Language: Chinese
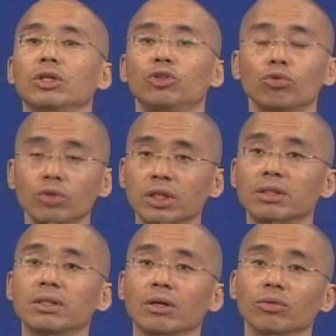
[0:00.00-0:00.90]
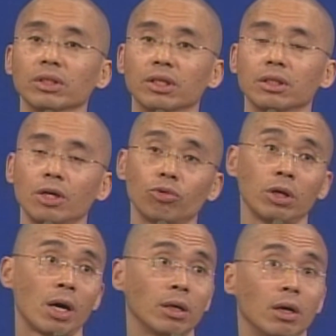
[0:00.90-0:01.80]
注意的是这个问题。那你说，
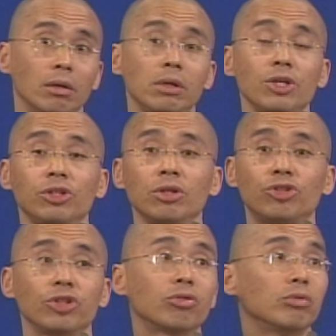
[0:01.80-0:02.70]
那内心的疾苦，